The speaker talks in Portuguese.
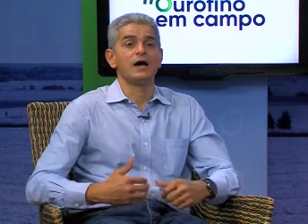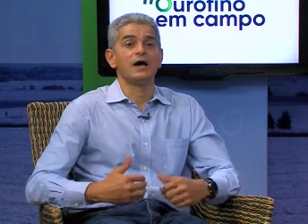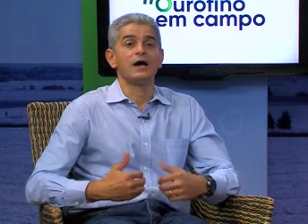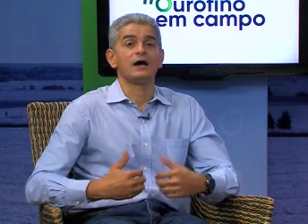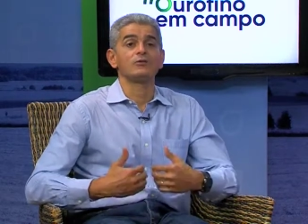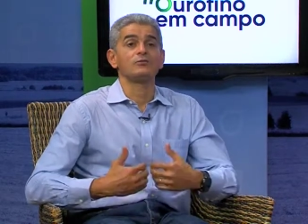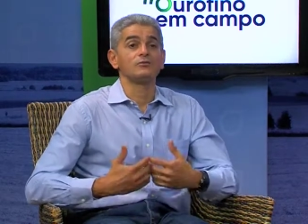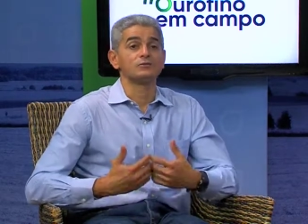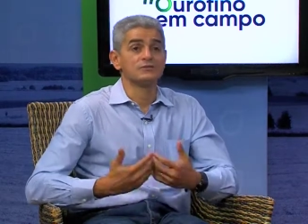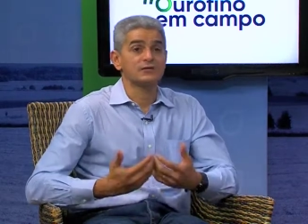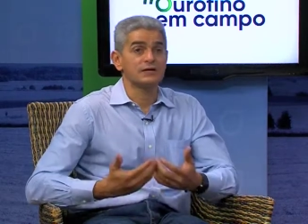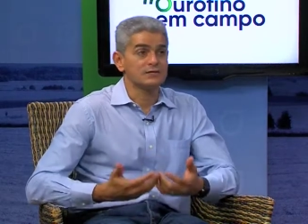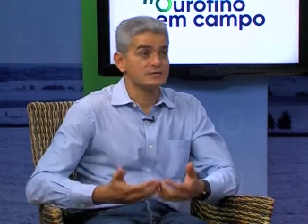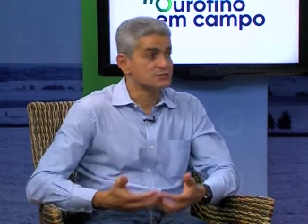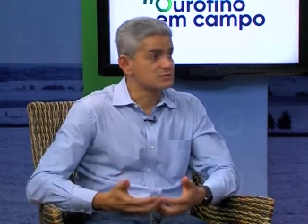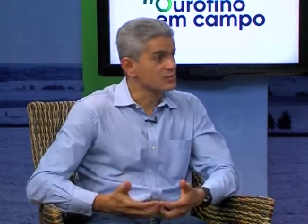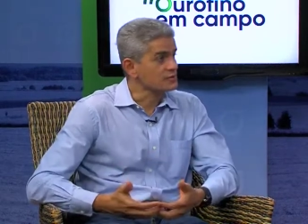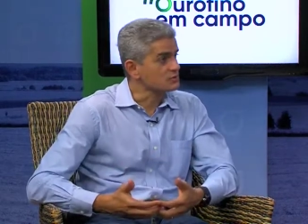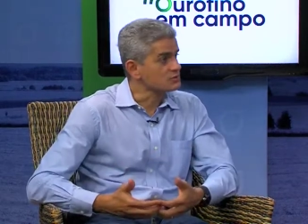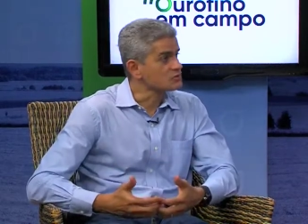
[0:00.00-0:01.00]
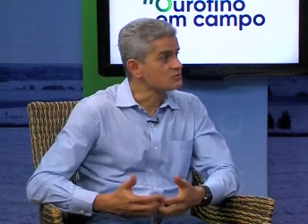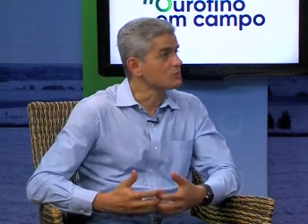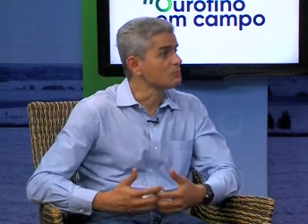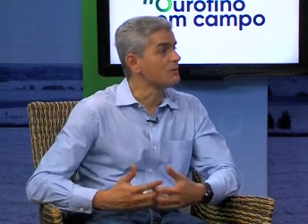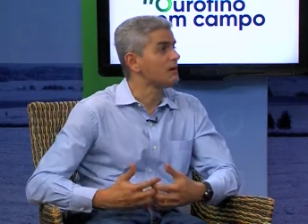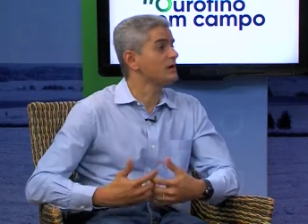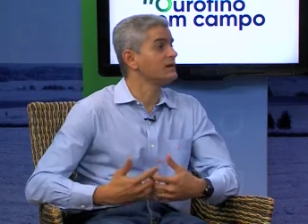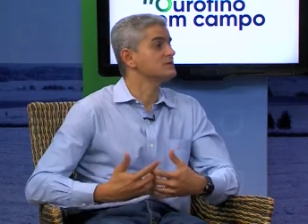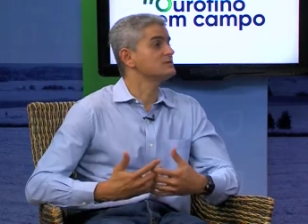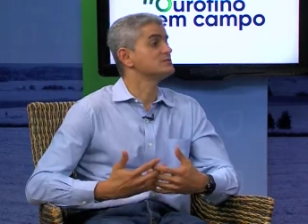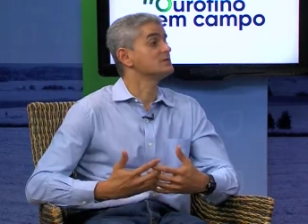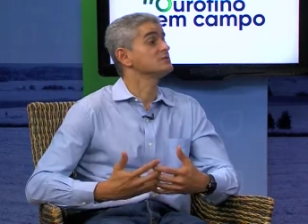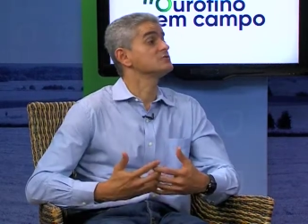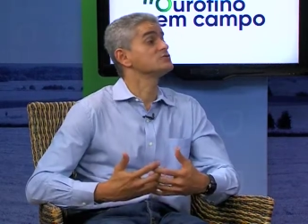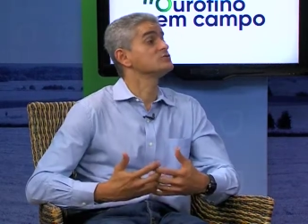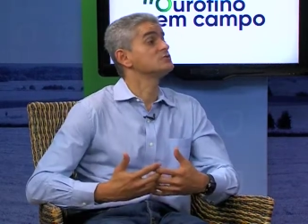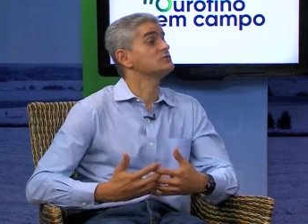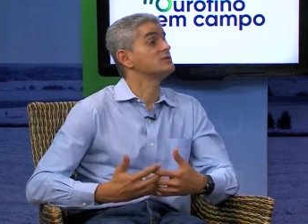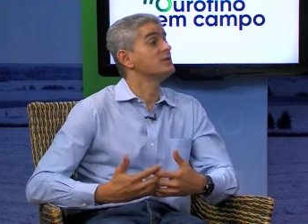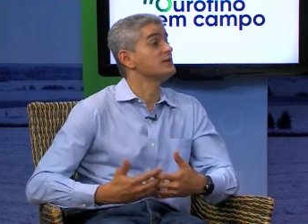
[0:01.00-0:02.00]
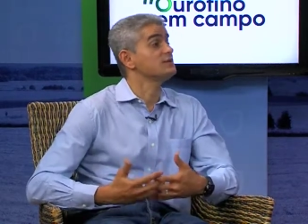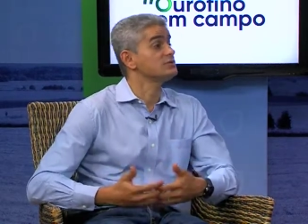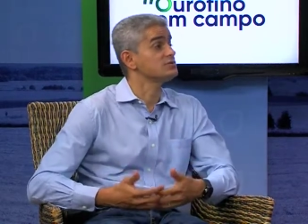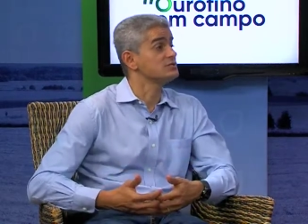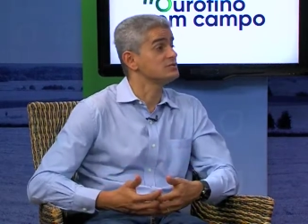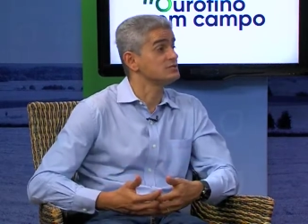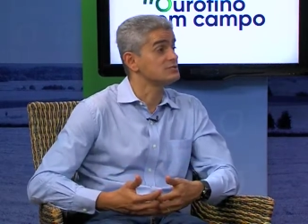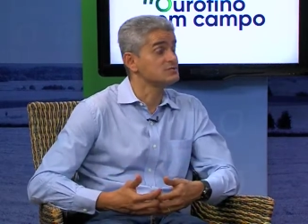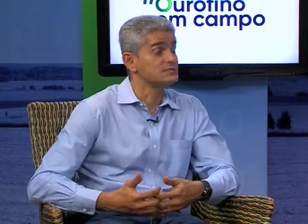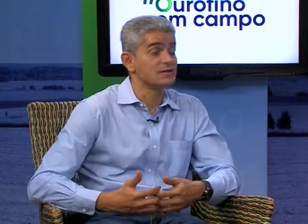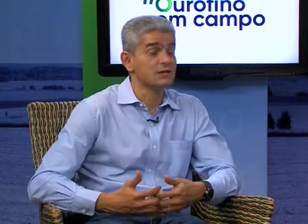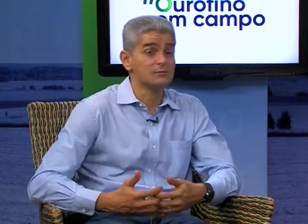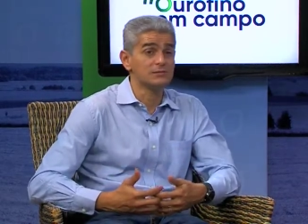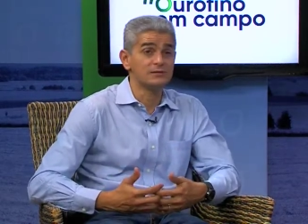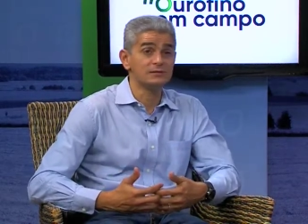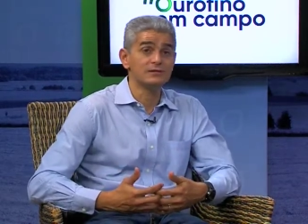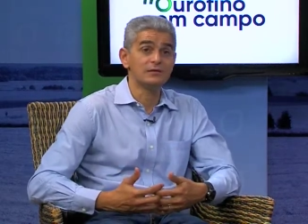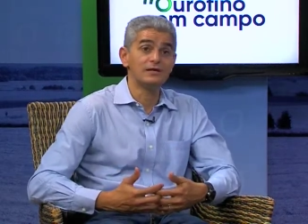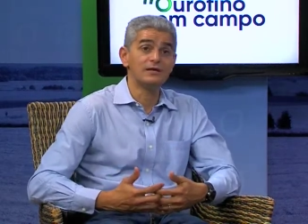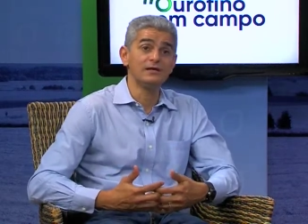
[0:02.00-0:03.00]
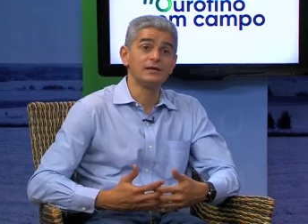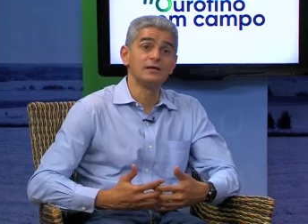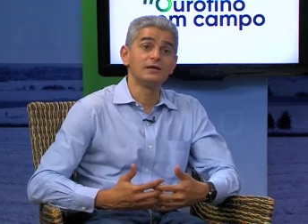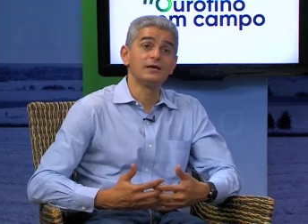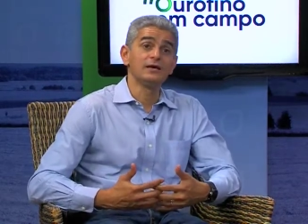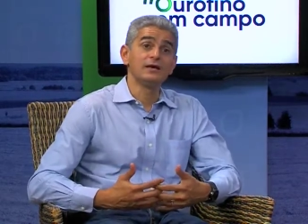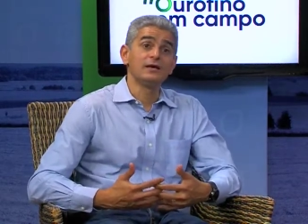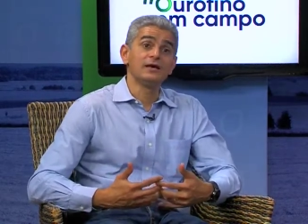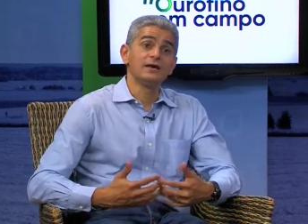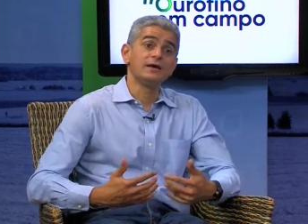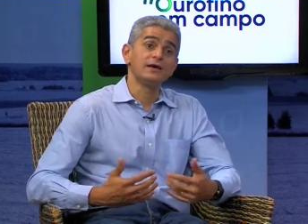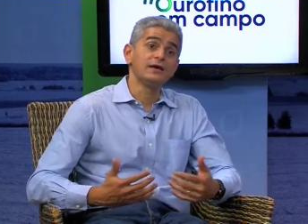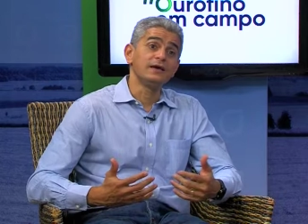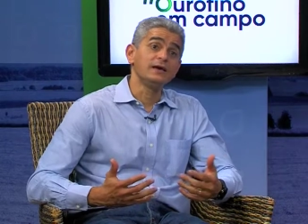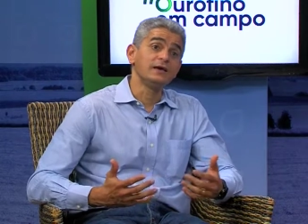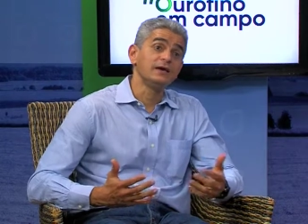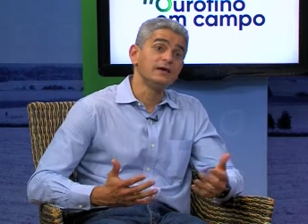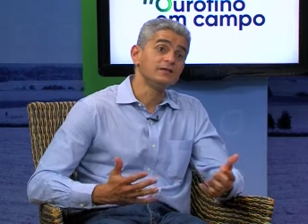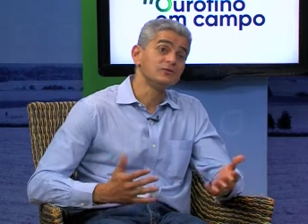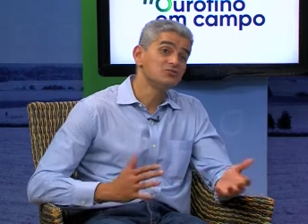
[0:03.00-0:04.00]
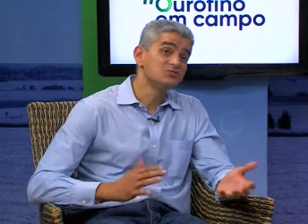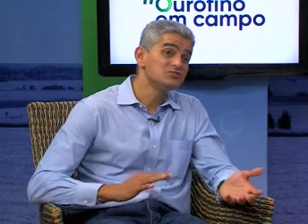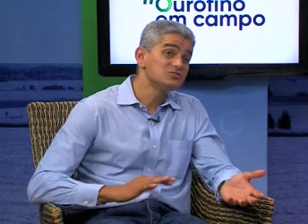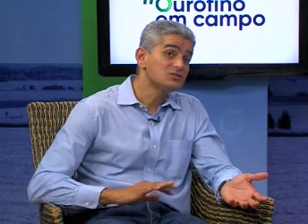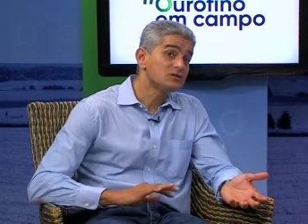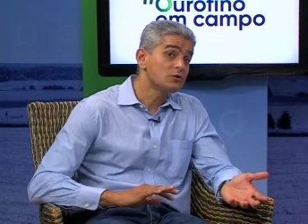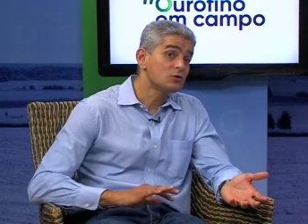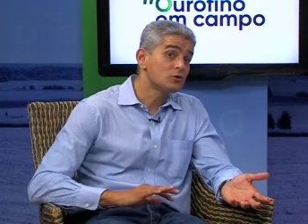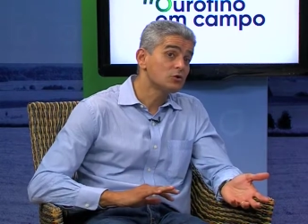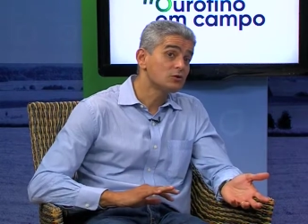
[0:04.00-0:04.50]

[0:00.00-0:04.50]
a contagem de células somáticas, o teste de CMT, é, eh, em torno de